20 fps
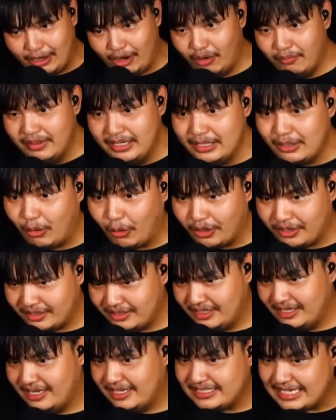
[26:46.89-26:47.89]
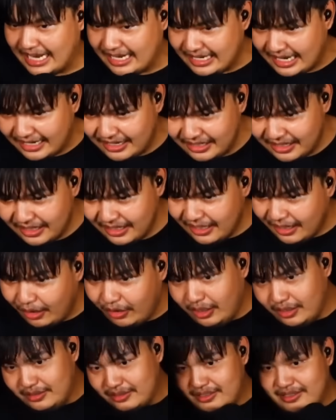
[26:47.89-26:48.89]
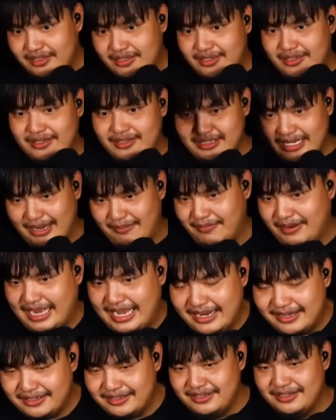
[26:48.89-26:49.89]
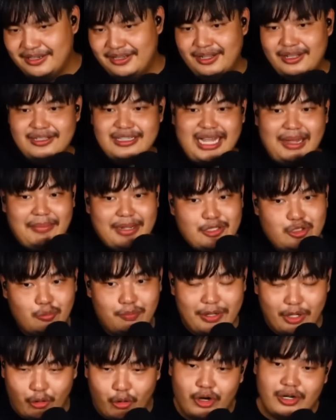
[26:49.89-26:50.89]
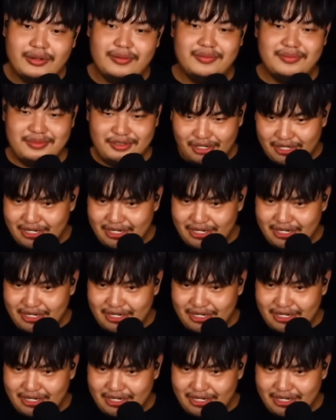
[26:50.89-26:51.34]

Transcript: เขาเอามือคนจากนั้นเขาก็ทำการทำให้ซุปมันข้น